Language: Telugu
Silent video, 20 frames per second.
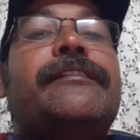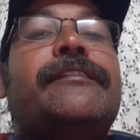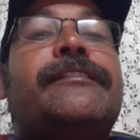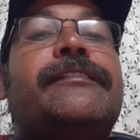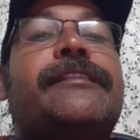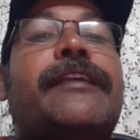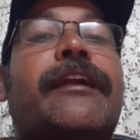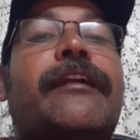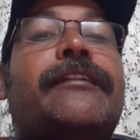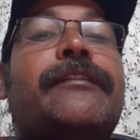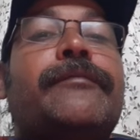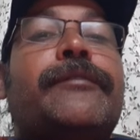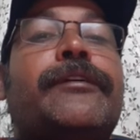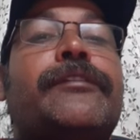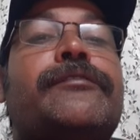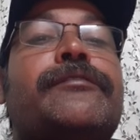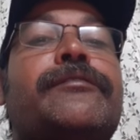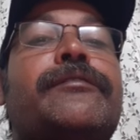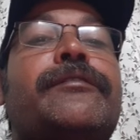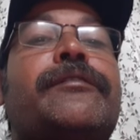సాటి
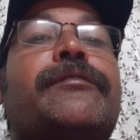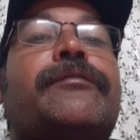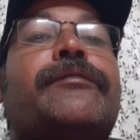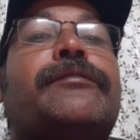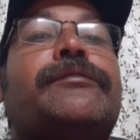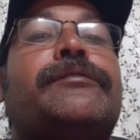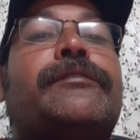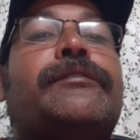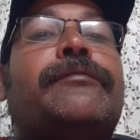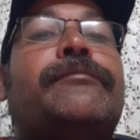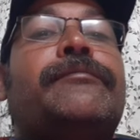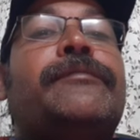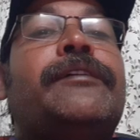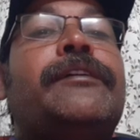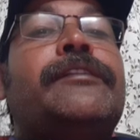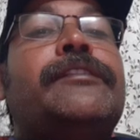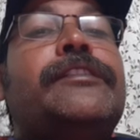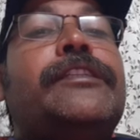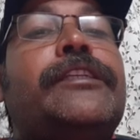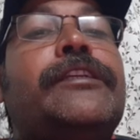మనుషుల కోసం
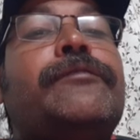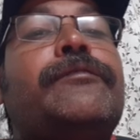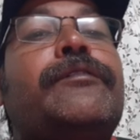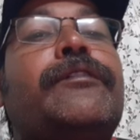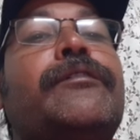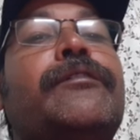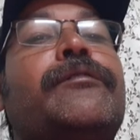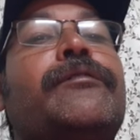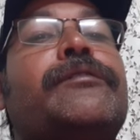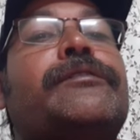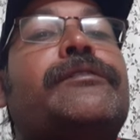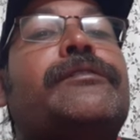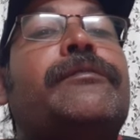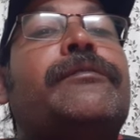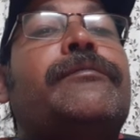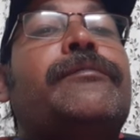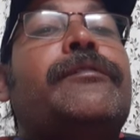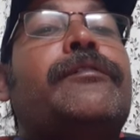జీవుల కోసం